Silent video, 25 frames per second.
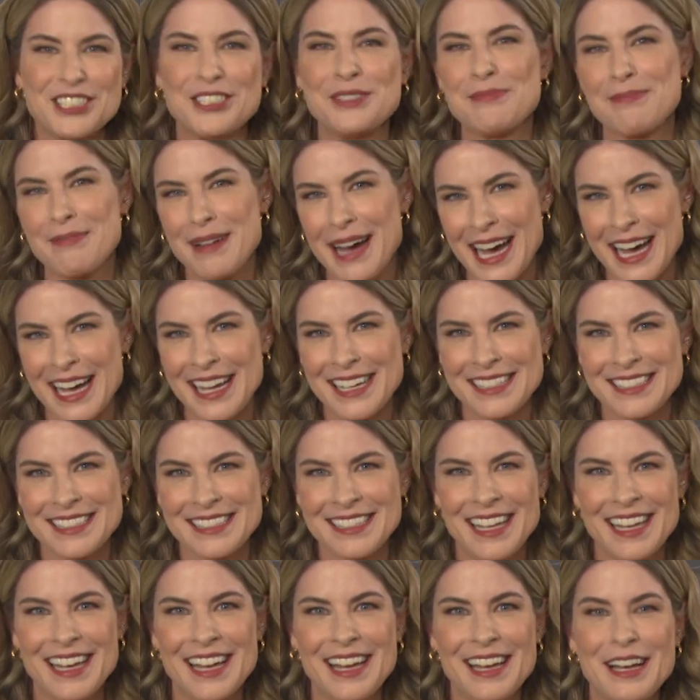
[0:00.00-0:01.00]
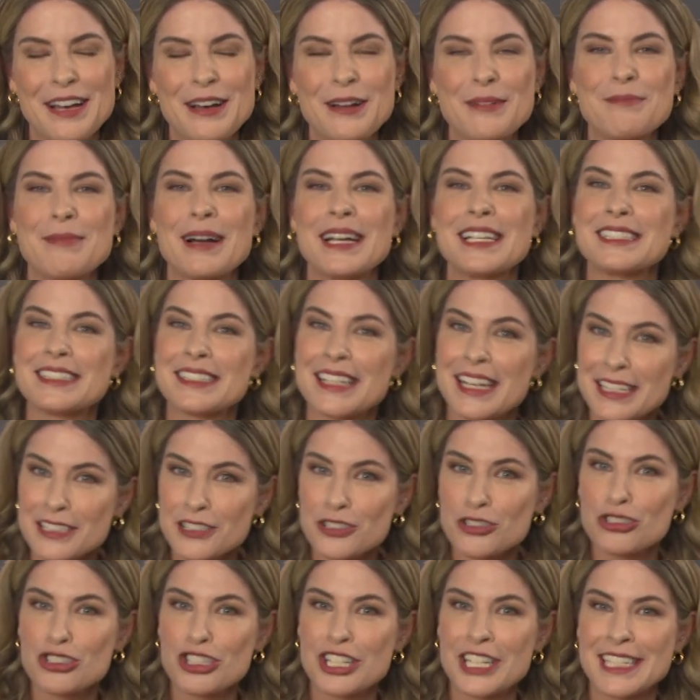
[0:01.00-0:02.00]
Demais, né? Mas
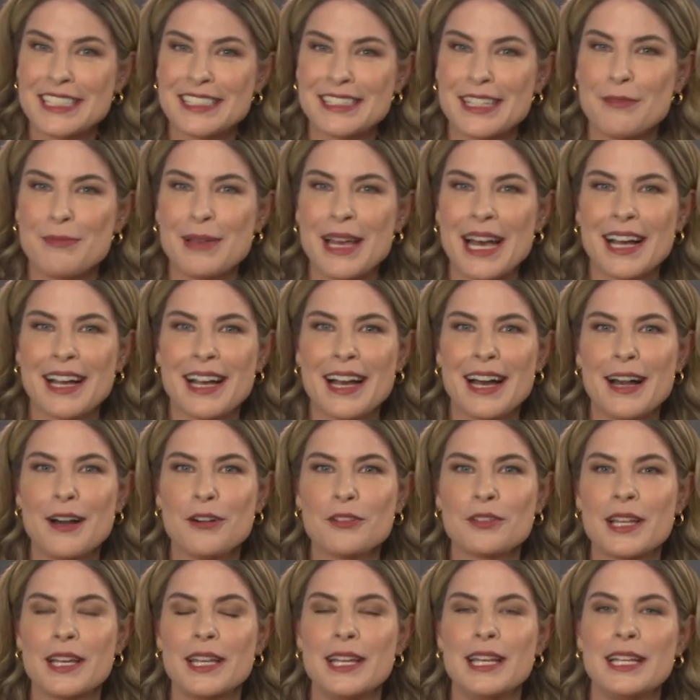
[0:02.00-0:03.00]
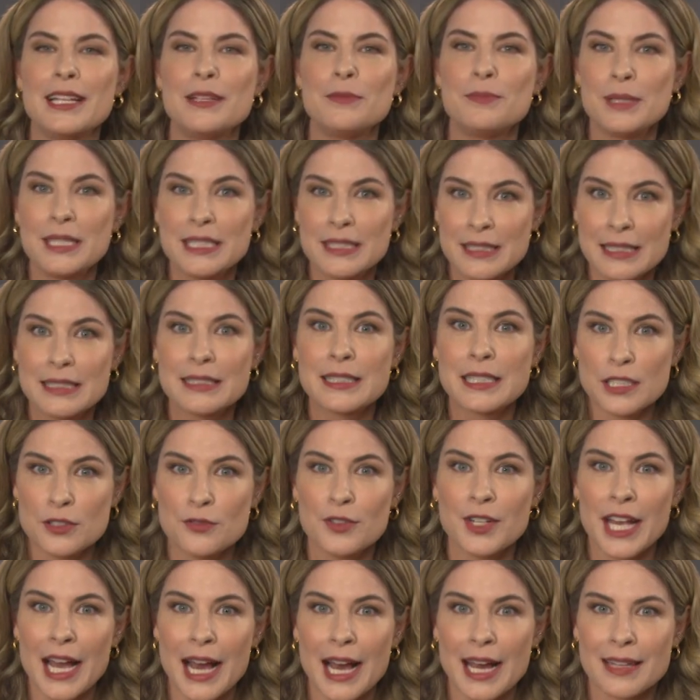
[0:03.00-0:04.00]
antes de receber a calda, ele precisa
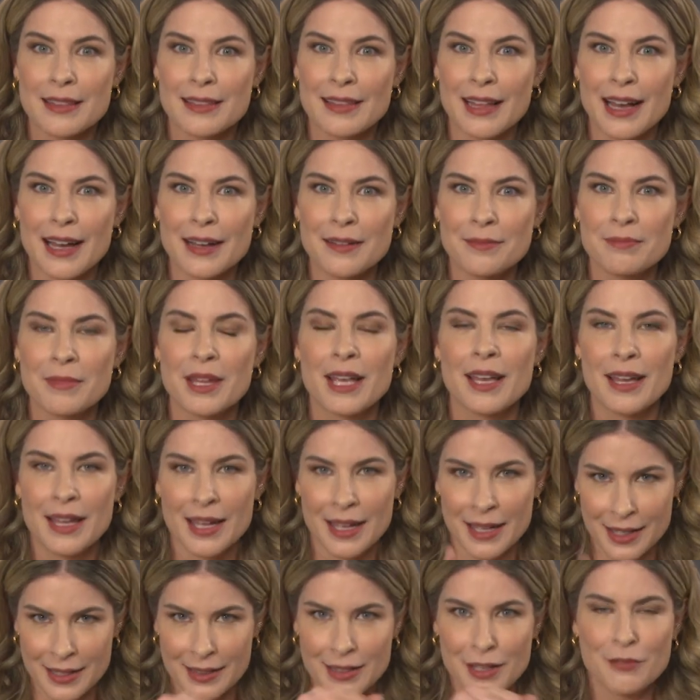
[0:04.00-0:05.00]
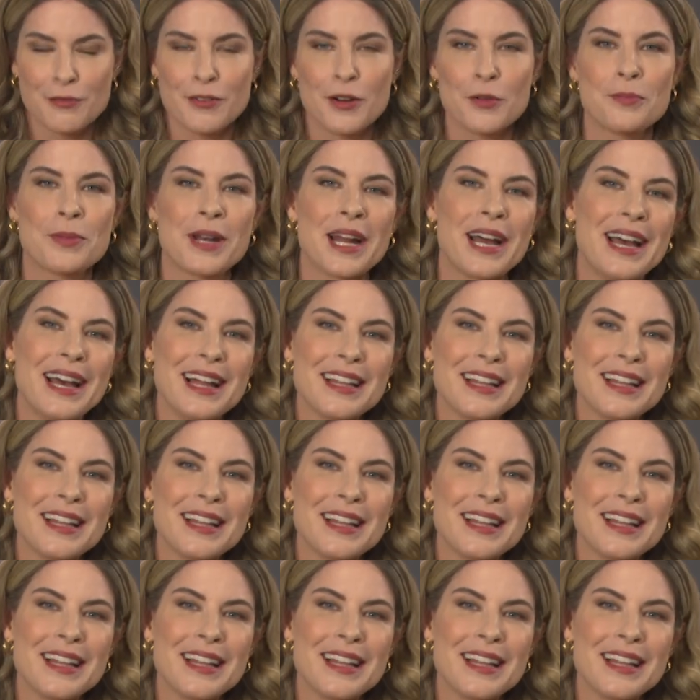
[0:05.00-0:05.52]
esfriar, tá? Então vamos para